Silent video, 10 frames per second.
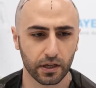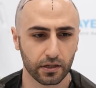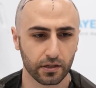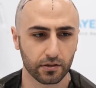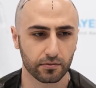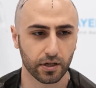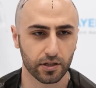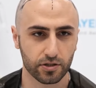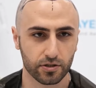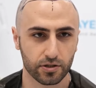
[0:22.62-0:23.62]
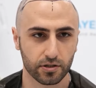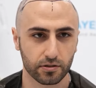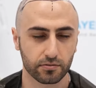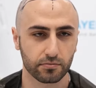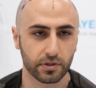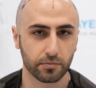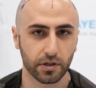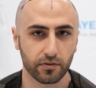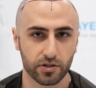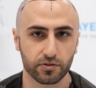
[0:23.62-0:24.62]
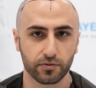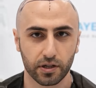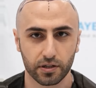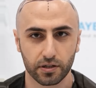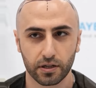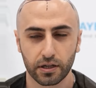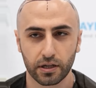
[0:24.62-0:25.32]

И, конечно же, немаловажный фактор